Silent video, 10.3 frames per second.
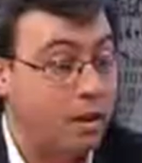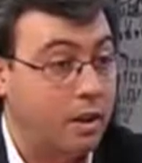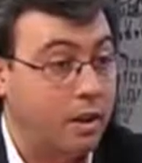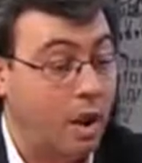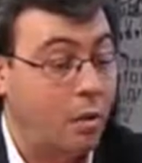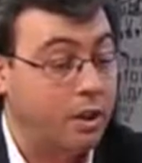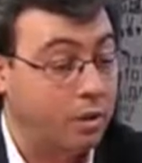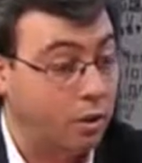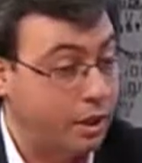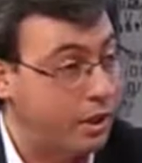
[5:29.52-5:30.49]
eh,
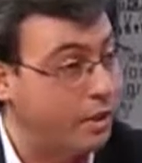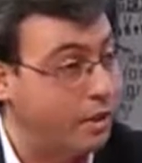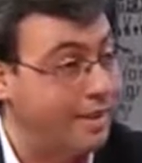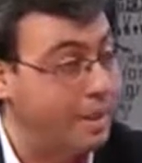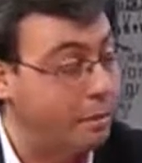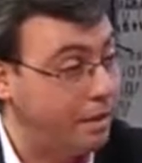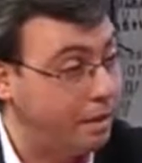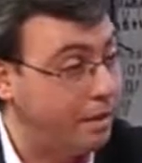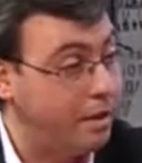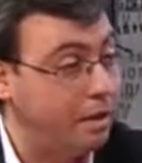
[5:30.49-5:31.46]
auditoría
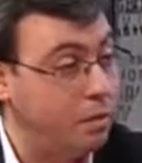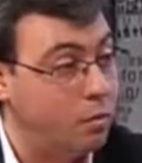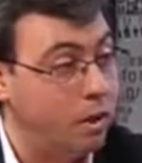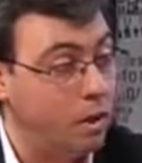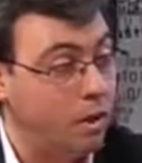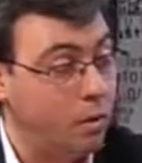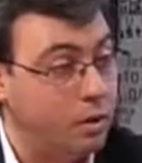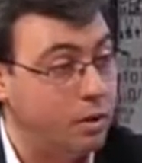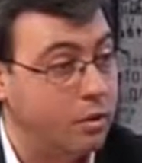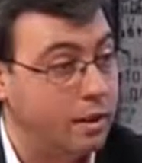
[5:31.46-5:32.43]
independiente, una
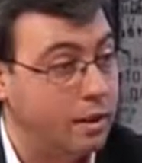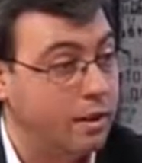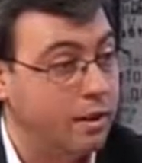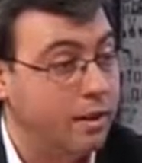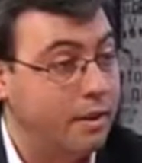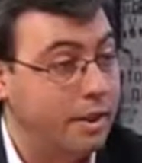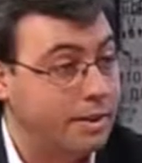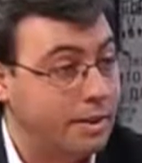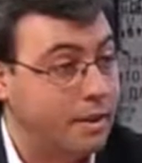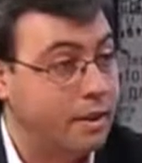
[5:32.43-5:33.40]
auditoría
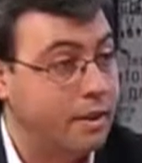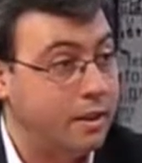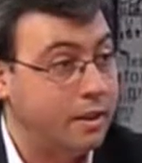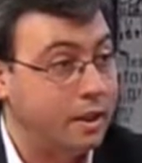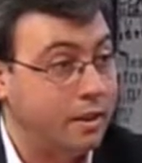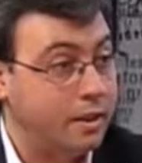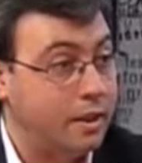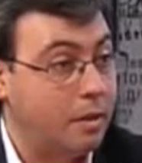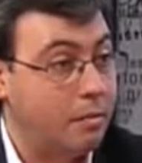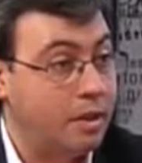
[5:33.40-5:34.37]
externa que
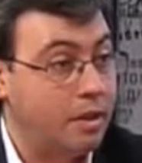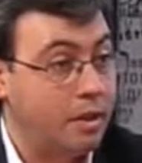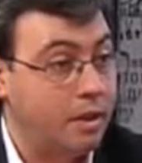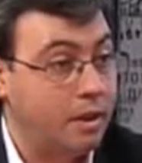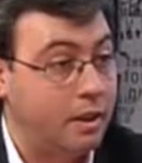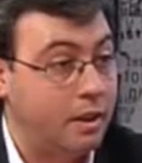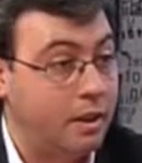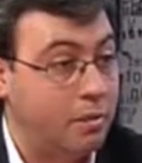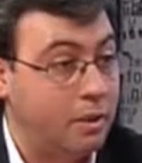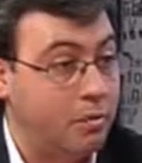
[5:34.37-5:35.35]
efectivamente
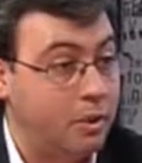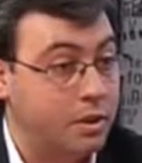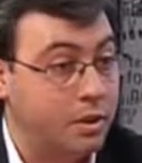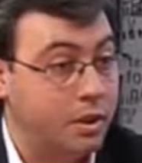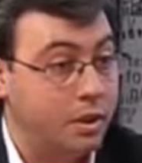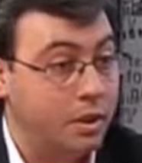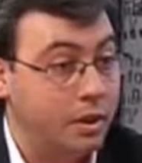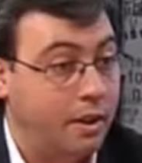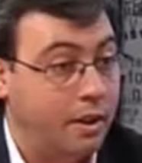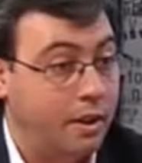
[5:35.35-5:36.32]
eh, bueno pues eh,
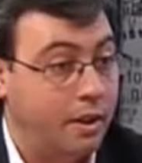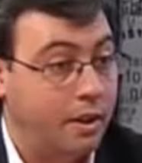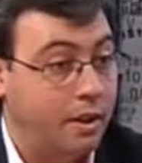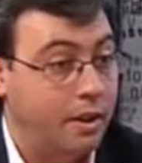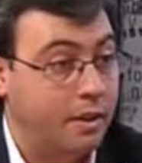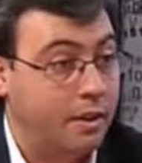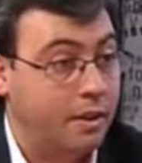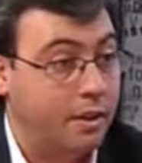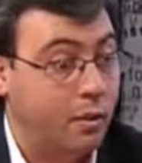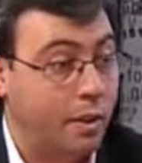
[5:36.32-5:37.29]
eh,
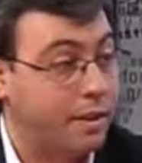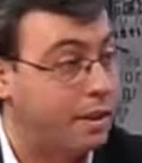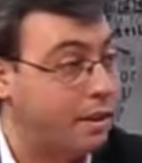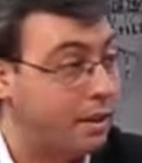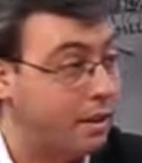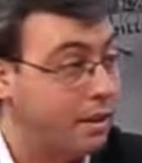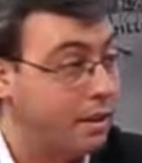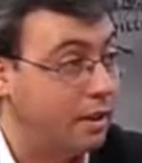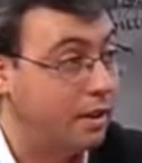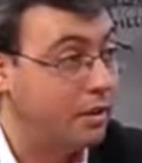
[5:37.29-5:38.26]
de no hacer nada
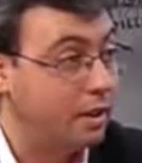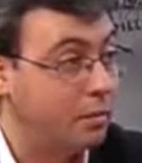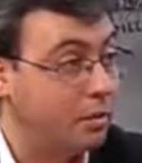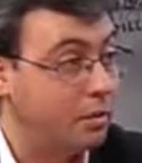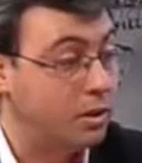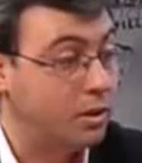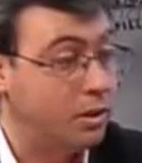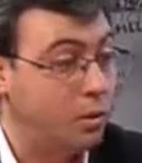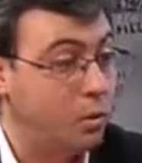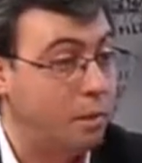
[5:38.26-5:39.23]
estamos
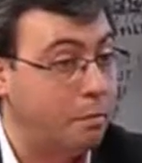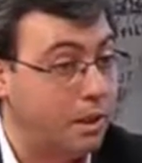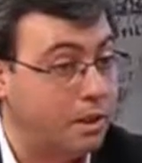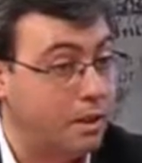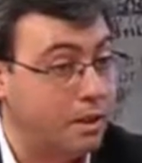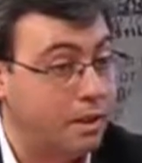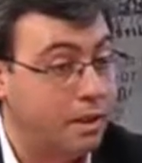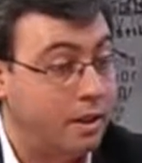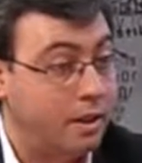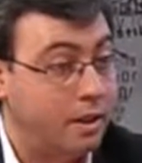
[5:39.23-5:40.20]
ante una empresa
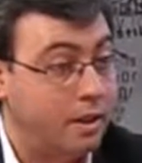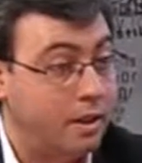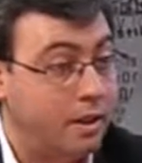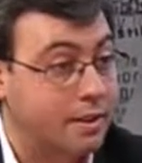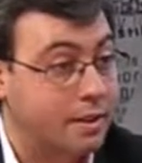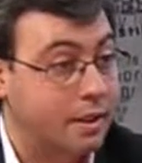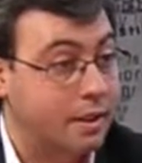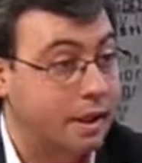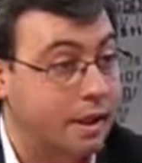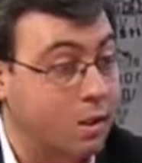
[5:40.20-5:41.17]
que
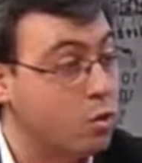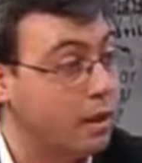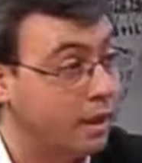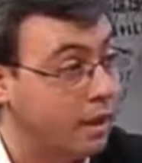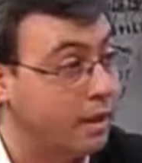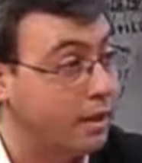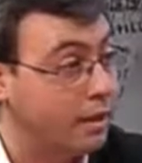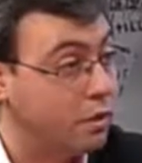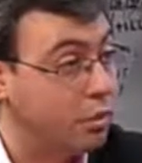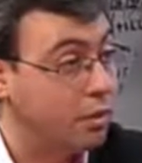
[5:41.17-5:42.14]
está en causa legal de
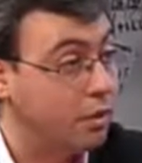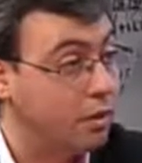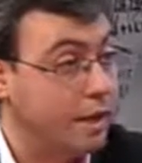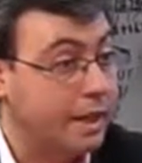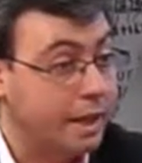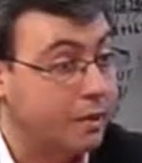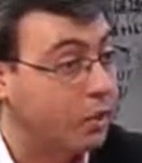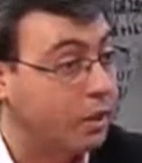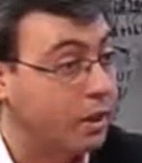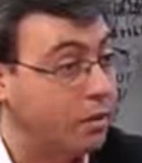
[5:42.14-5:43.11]
disolución y que
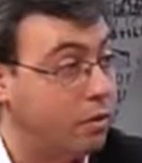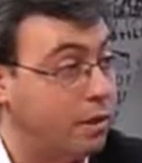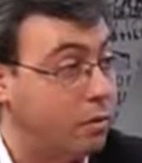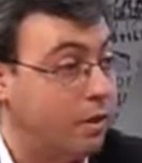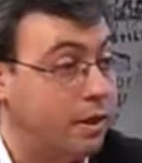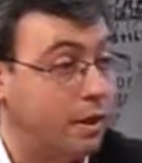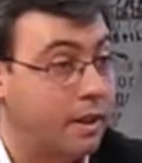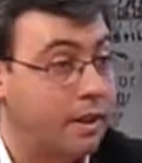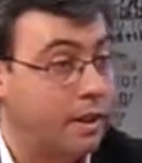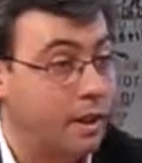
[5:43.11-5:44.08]
por tanto de no hacer
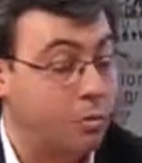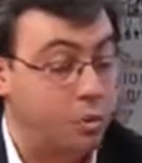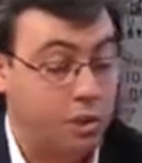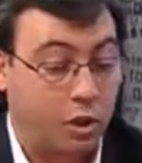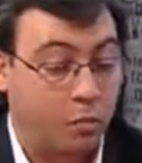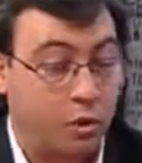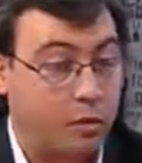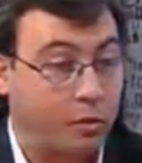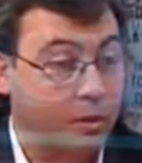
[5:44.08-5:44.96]
nada pues en los próximos